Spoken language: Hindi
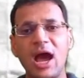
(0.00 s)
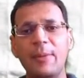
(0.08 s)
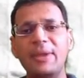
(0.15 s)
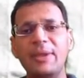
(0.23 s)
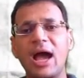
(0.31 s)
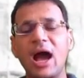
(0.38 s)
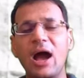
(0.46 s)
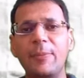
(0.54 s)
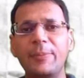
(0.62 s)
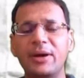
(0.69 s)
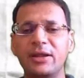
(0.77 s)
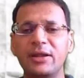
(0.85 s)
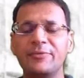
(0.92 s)
अब यहाँ
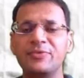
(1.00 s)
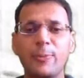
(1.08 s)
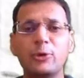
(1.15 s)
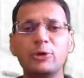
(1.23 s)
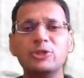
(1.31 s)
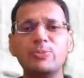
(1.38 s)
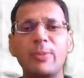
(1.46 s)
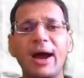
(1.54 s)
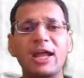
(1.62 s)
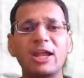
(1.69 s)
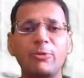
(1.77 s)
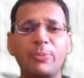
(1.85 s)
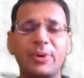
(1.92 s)
पर आपको इस
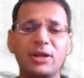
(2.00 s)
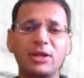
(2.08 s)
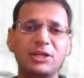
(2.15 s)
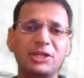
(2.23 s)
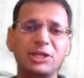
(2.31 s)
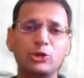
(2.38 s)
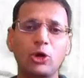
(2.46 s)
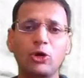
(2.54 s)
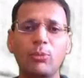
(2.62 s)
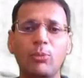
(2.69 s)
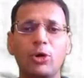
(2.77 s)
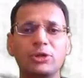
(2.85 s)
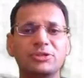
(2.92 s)
बार पर ये दोनों
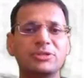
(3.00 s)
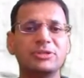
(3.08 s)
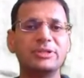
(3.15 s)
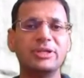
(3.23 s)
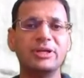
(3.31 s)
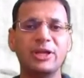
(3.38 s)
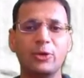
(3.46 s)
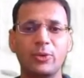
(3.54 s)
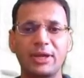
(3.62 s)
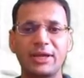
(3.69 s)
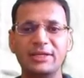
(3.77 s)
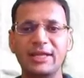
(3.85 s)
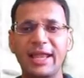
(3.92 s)
मौत दिख रहे
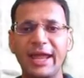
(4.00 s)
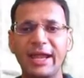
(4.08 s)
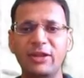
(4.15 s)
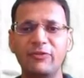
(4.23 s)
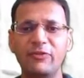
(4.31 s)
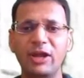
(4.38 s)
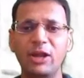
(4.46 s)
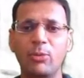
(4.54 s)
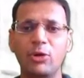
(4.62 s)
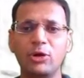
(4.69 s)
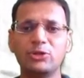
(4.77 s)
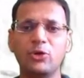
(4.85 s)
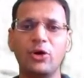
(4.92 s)
होंगे ये लाइट विंग्ड
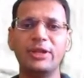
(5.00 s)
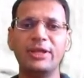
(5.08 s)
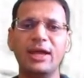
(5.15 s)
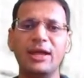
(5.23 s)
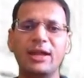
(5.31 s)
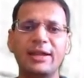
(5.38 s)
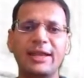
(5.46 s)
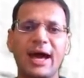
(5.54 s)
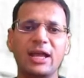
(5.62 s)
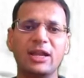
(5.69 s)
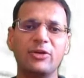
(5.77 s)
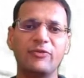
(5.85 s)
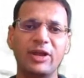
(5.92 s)
मौत और ये
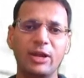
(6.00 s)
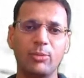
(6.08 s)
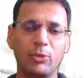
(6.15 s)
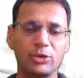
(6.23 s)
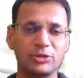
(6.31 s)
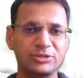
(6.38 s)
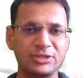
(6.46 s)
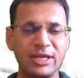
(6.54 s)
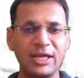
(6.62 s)
डार्क विंग्ड मौत